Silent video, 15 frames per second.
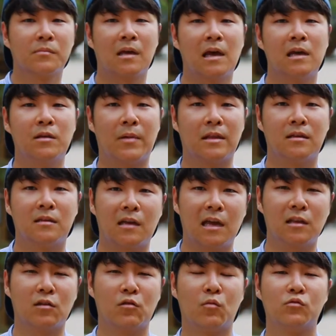KT 봤는데
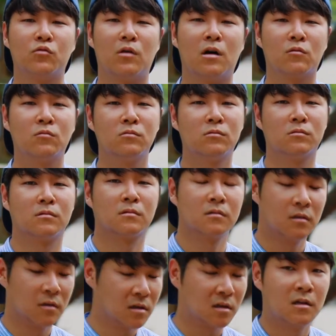KT가 너무 좋았고 네.
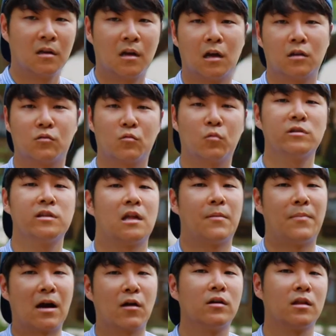아저 통신사
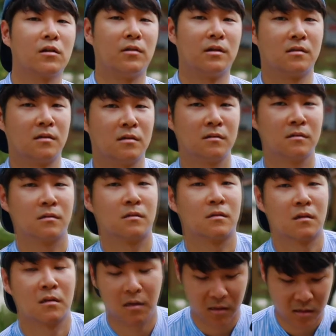바꿔야 될 것같아 아,
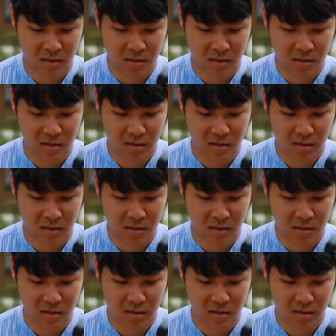통신 아니